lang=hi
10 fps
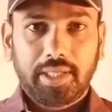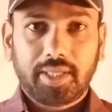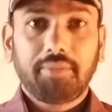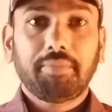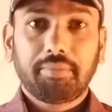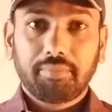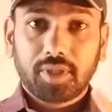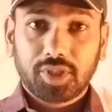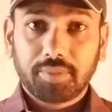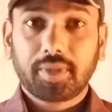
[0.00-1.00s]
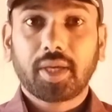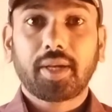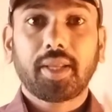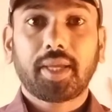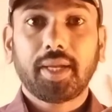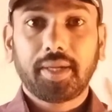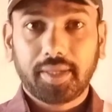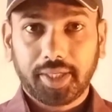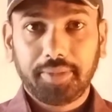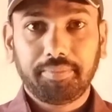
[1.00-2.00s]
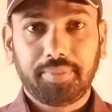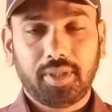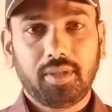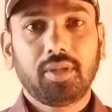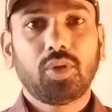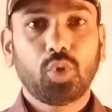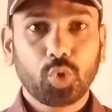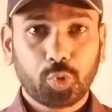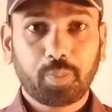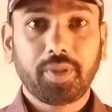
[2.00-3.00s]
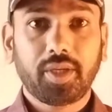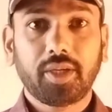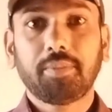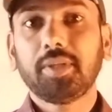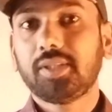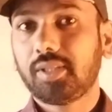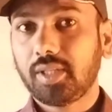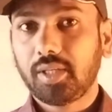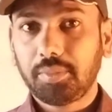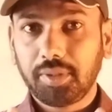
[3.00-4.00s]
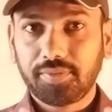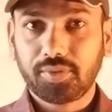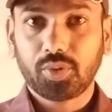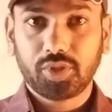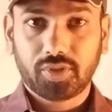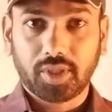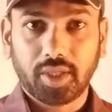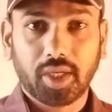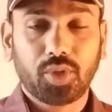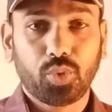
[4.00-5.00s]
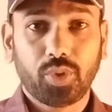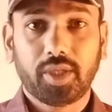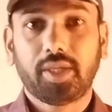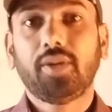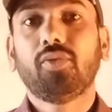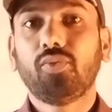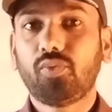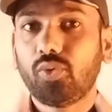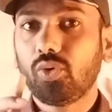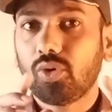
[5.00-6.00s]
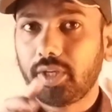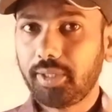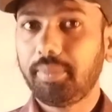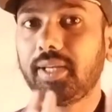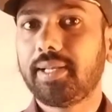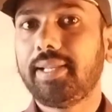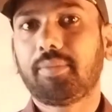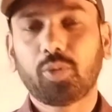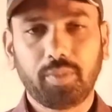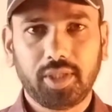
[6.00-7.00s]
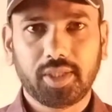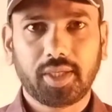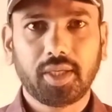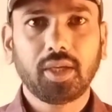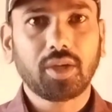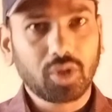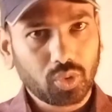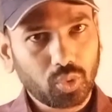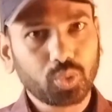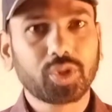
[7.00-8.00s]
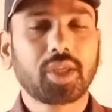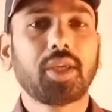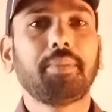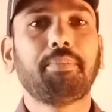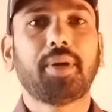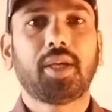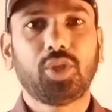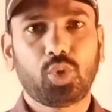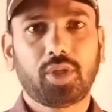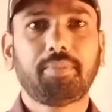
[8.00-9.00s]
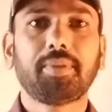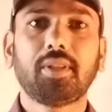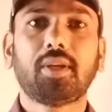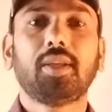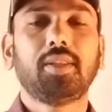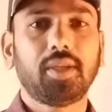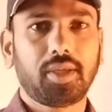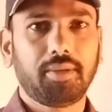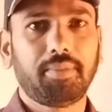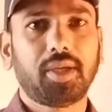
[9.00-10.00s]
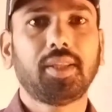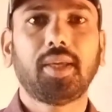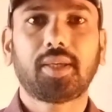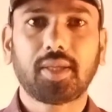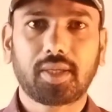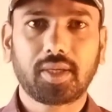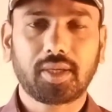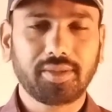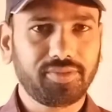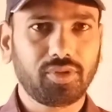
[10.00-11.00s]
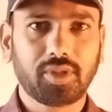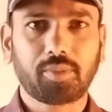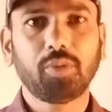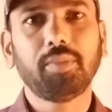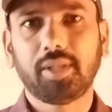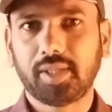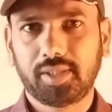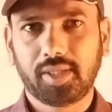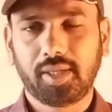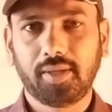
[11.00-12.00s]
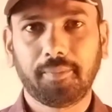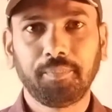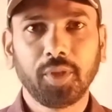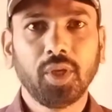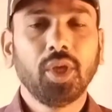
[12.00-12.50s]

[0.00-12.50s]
लेकिन मेंबरशिप करने के टाइम पर उस पीरियड में जितने भी फॉन्ट्स तैयार हुए हैं वो इमिडिएटली आपको मिल जाएंगे और उसके बाद जो है पंद्रह दिन के बाद एक एक एक एक फॉन्ट आपको मिलता जाएगा